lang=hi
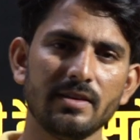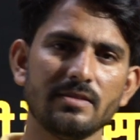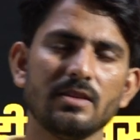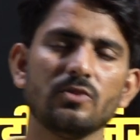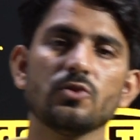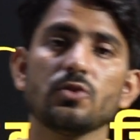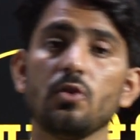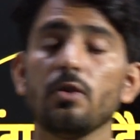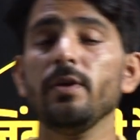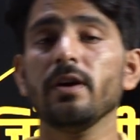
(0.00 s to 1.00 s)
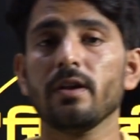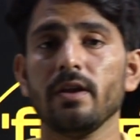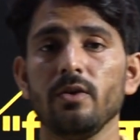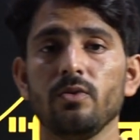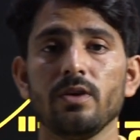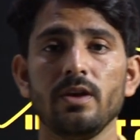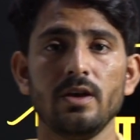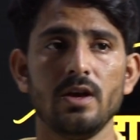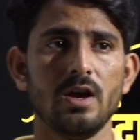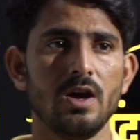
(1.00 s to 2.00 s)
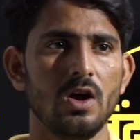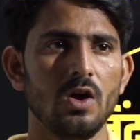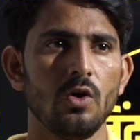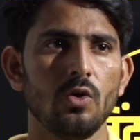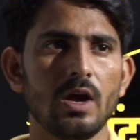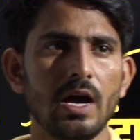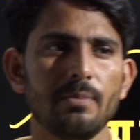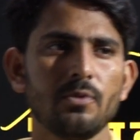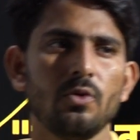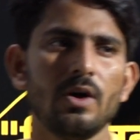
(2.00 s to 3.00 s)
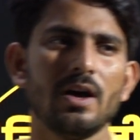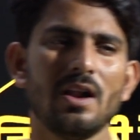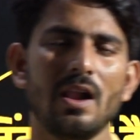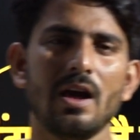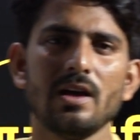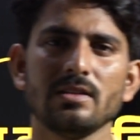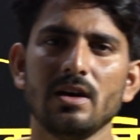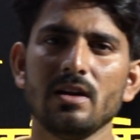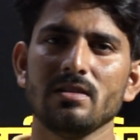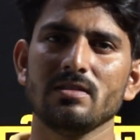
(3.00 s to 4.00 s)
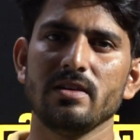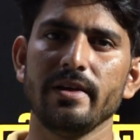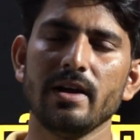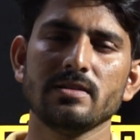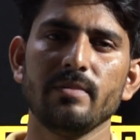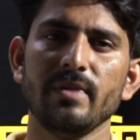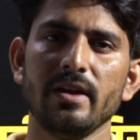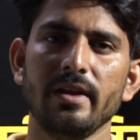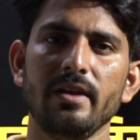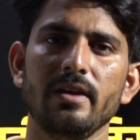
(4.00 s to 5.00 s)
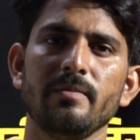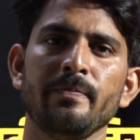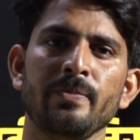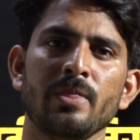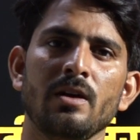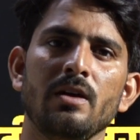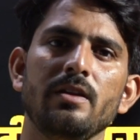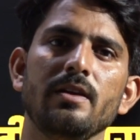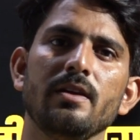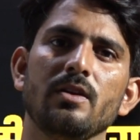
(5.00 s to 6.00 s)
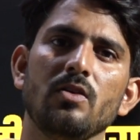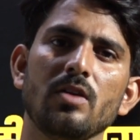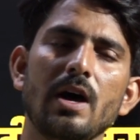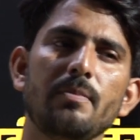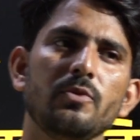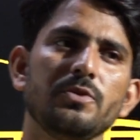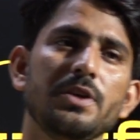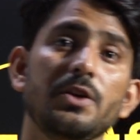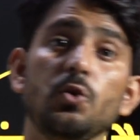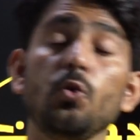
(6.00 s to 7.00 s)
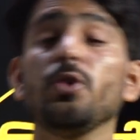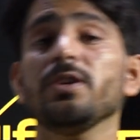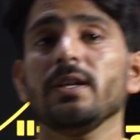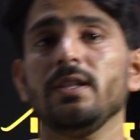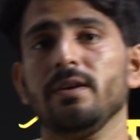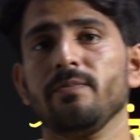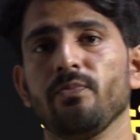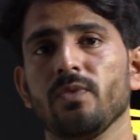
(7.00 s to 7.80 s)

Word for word: साथ साथ कुछ और भी कर रहे होंगे और आपको अगर लगातार निराशा मिल रही है ठीक है और आप उससे टूट जाते हैं